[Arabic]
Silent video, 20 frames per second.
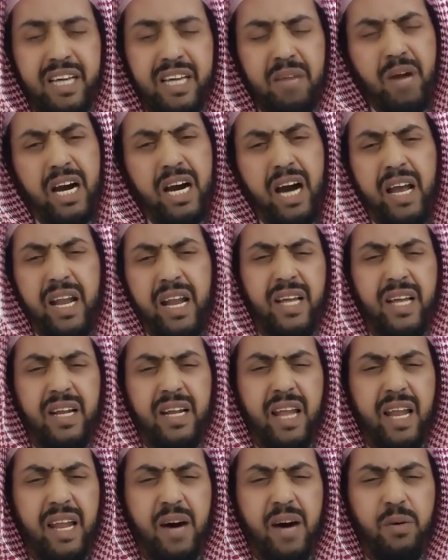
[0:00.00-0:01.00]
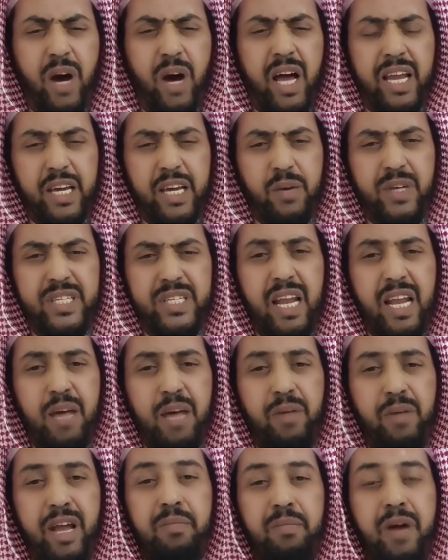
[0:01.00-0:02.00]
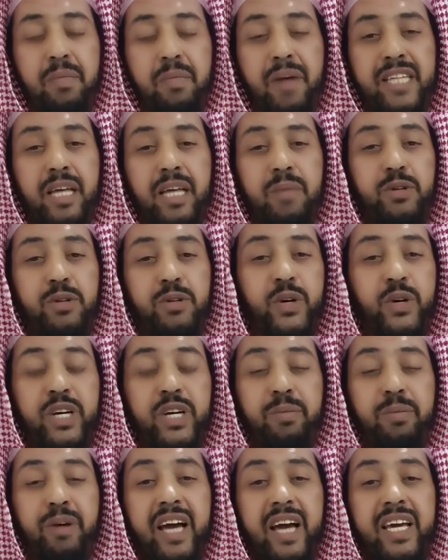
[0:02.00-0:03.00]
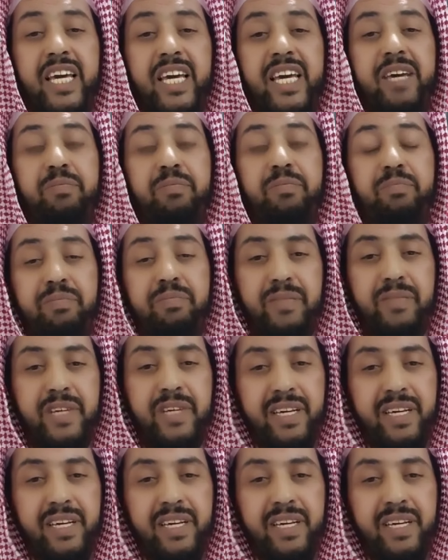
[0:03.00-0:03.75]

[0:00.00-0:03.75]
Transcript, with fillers: كما قال صلى الله عليه وسلم لما مات ابنه إبراهيم